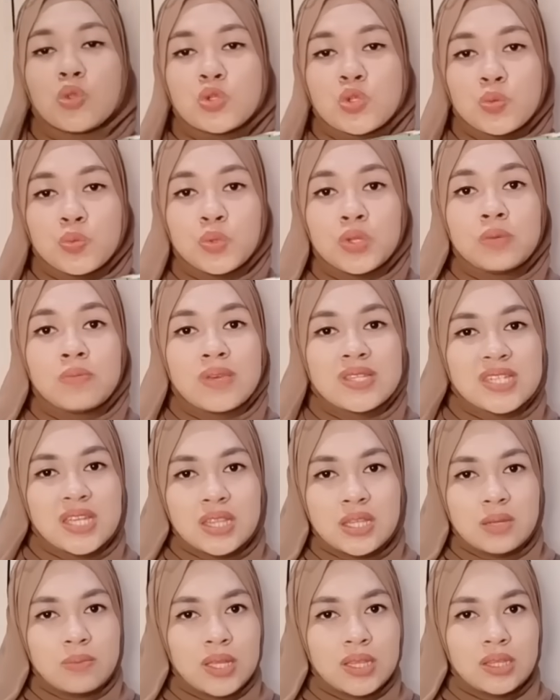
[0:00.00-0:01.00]
75
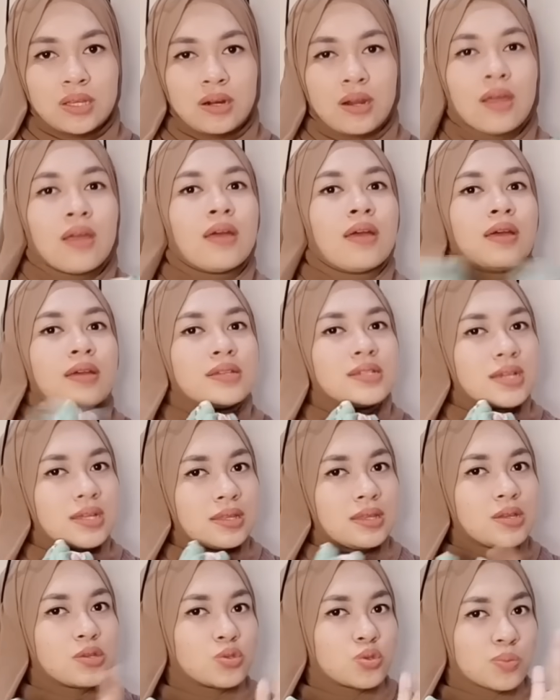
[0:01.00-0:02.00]
cm
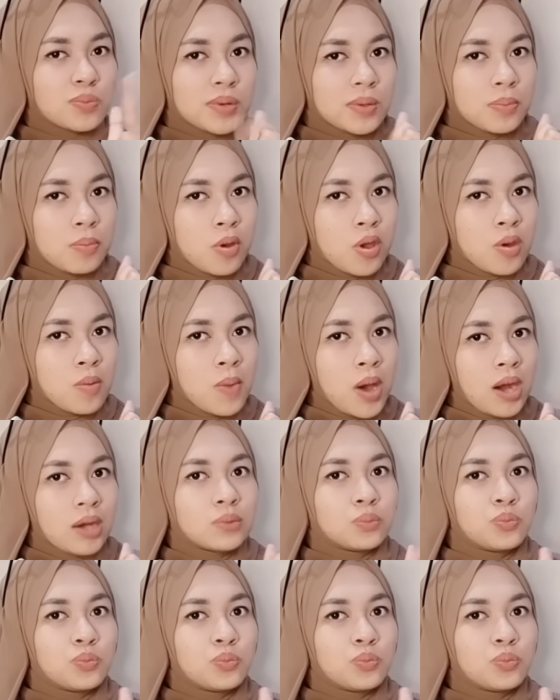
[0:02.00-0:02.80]
jadi super payah banget